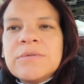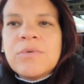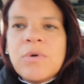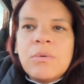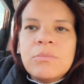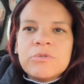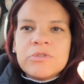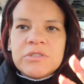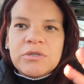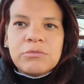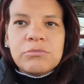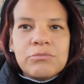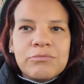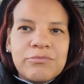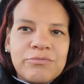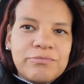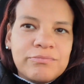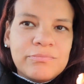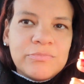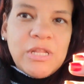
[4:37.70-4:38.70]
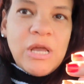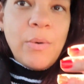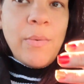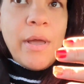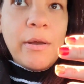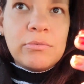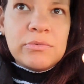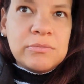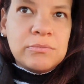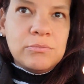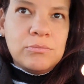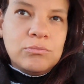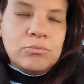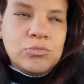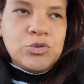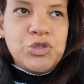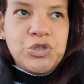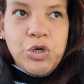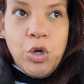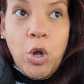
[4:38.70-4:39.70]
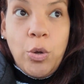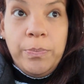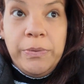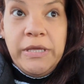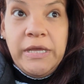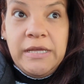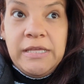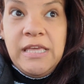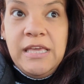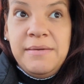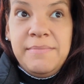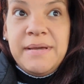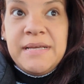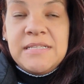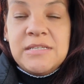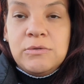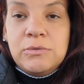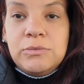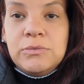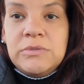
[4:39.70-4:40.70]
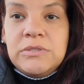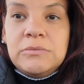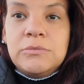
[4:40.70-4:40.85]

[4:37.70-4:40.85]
como são, não é um, um shopping aqui, mas é um,